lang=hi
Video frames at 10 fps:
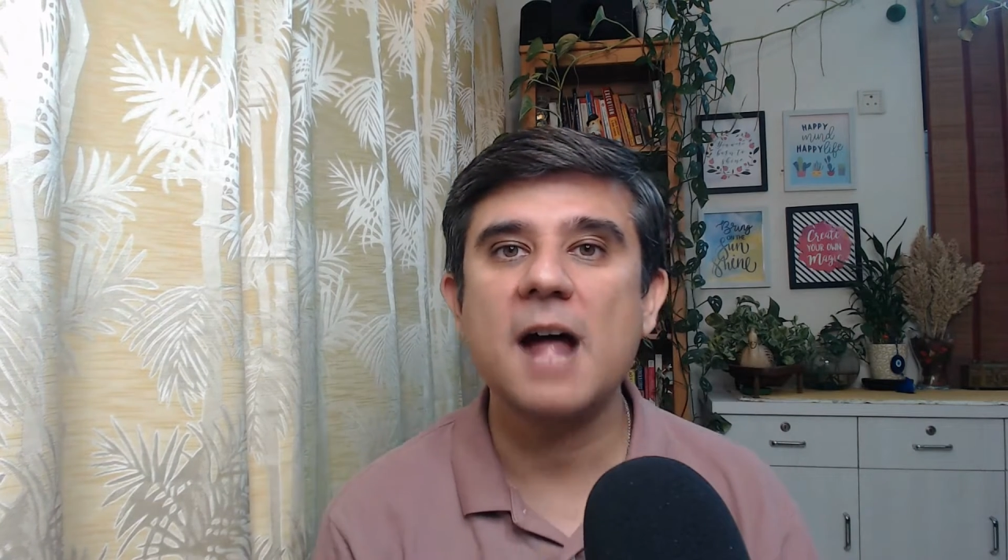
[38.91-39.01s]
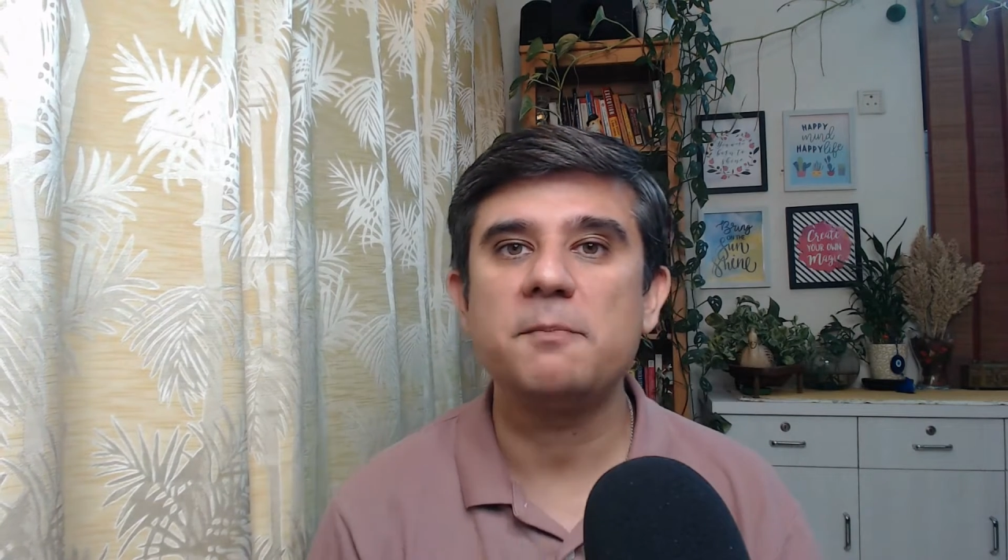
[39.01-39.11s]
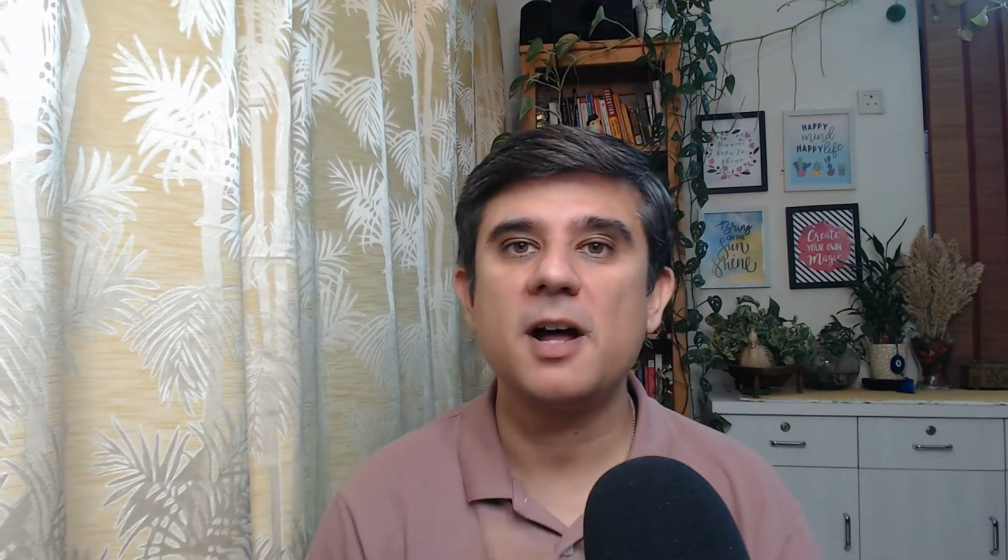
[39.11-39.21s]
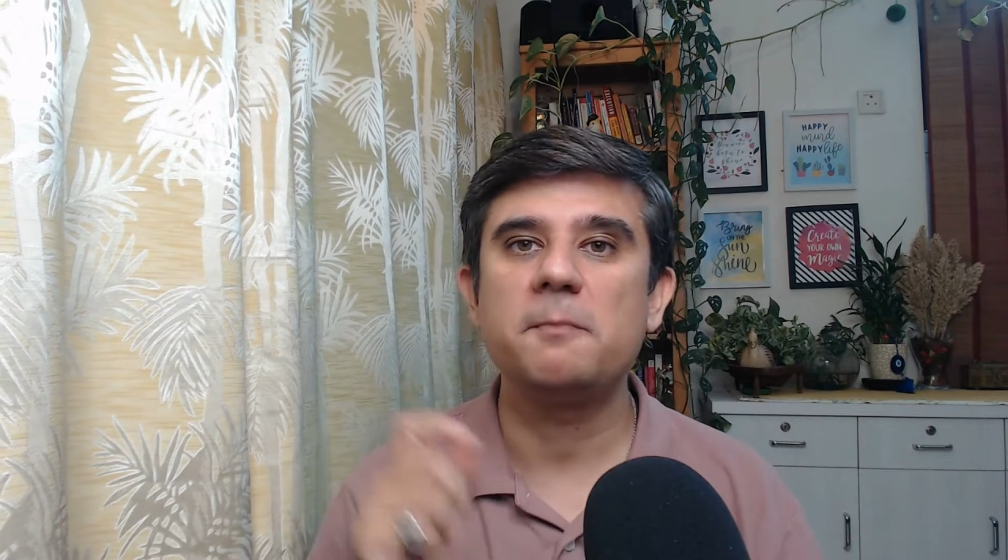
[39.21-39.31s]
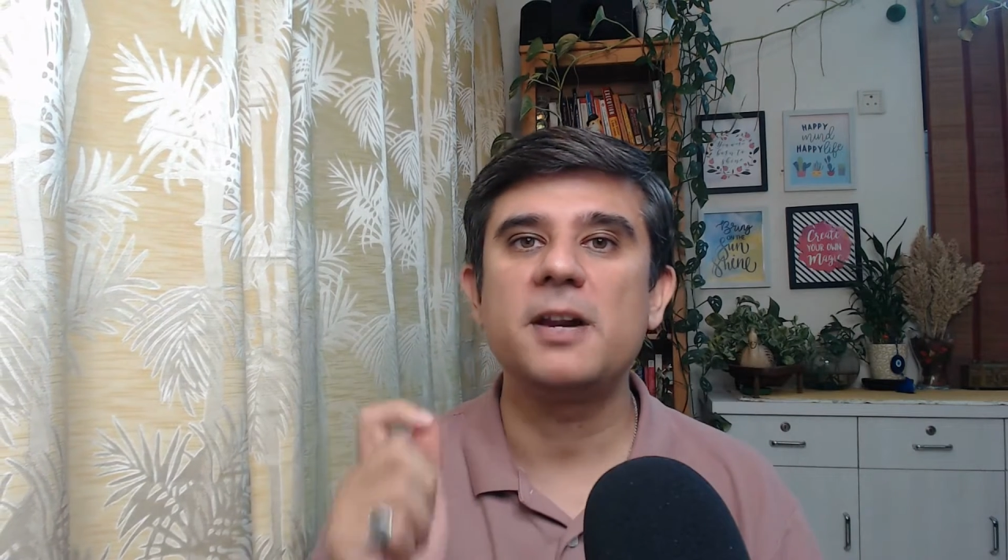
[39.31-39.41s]

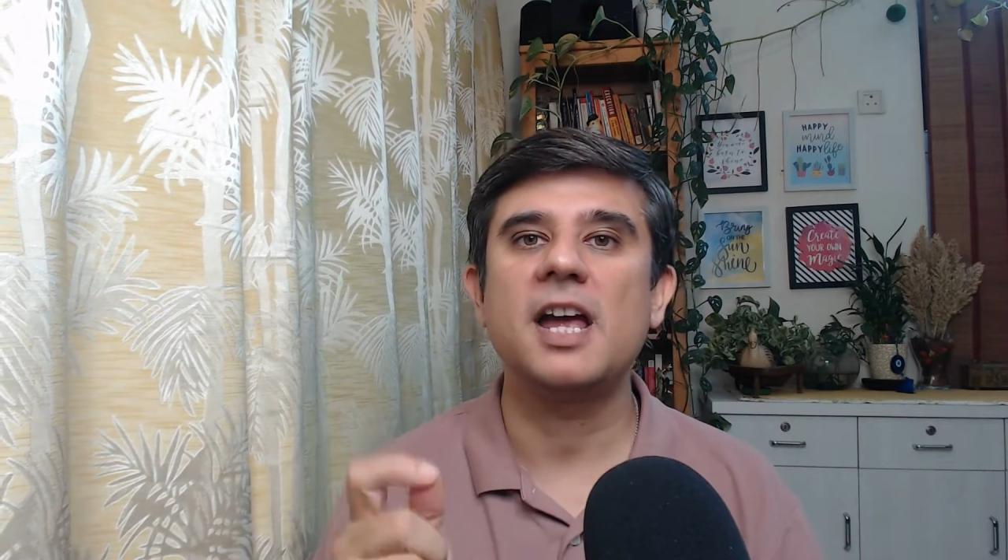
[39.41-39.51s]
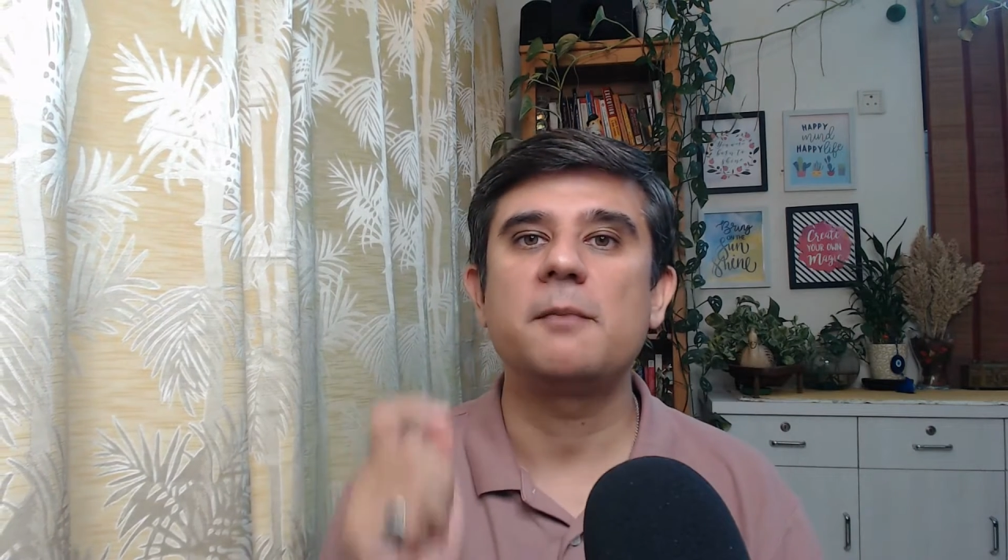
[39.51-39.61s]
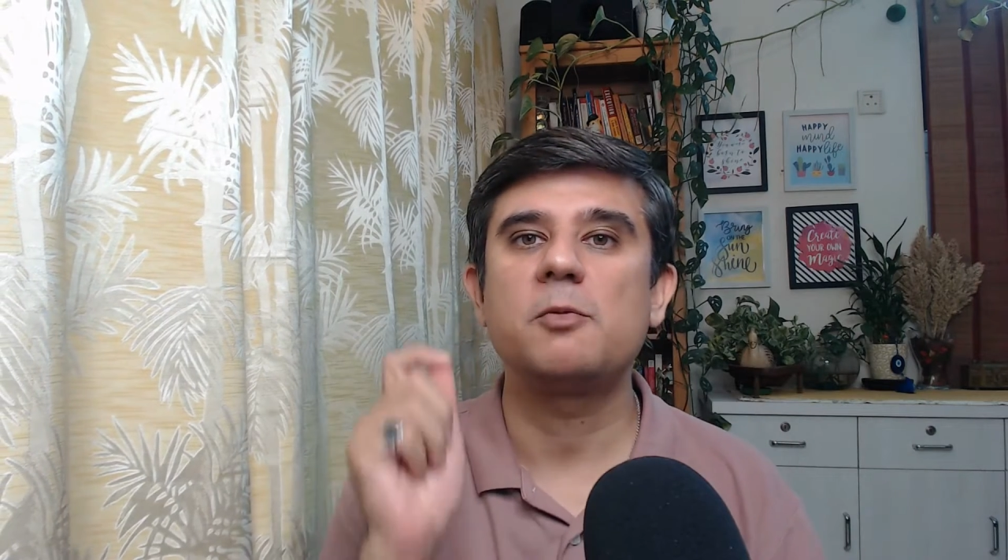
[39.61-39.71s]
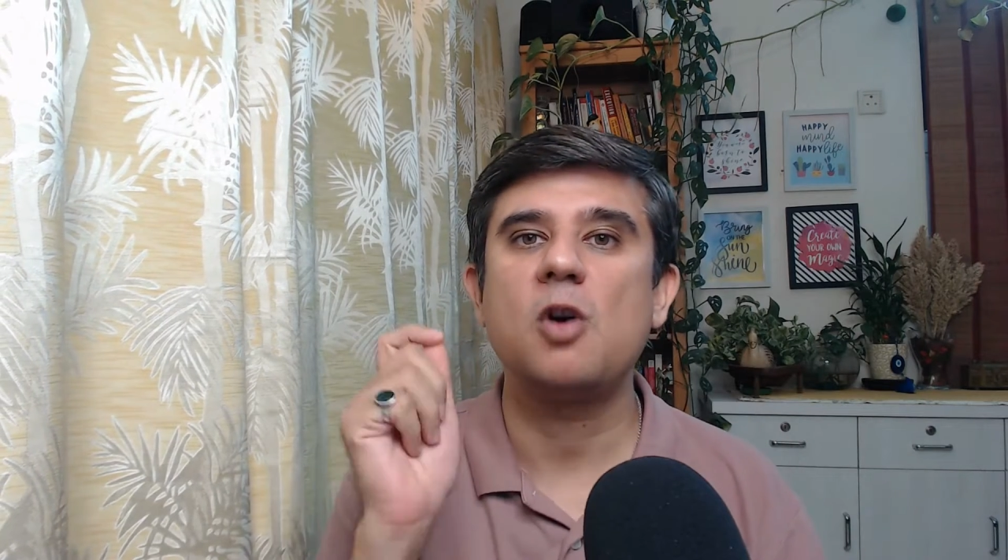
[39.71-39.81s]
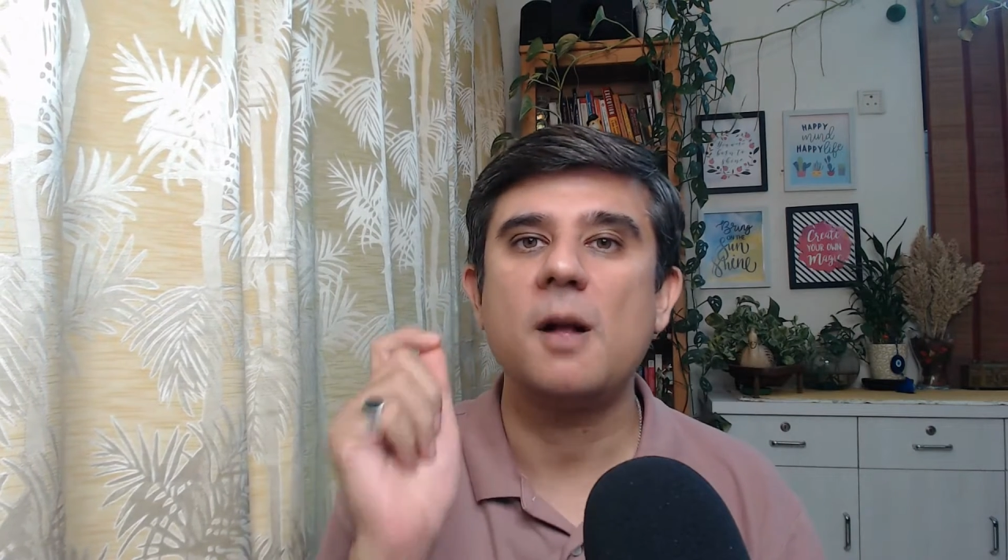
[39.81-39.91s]
आप अपने
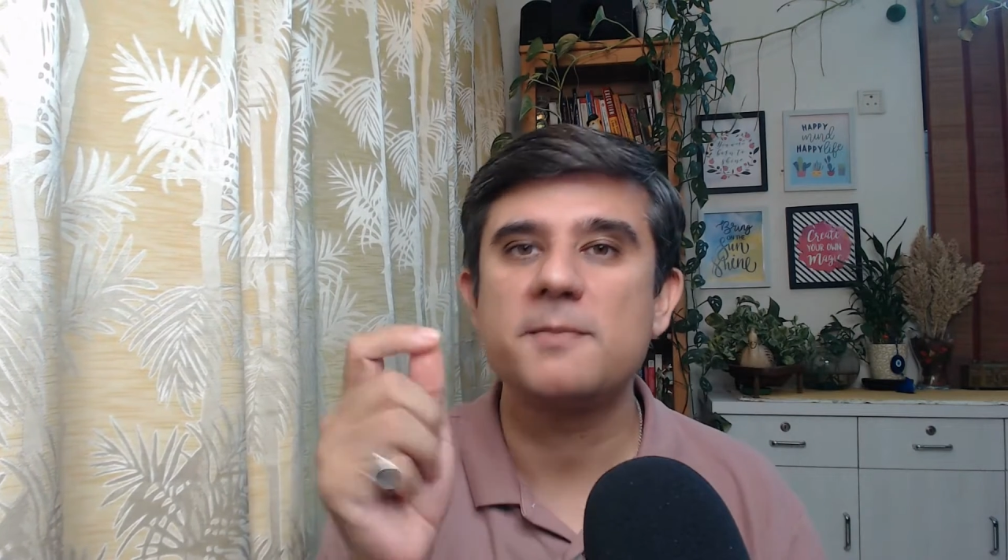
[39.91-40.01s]
आप को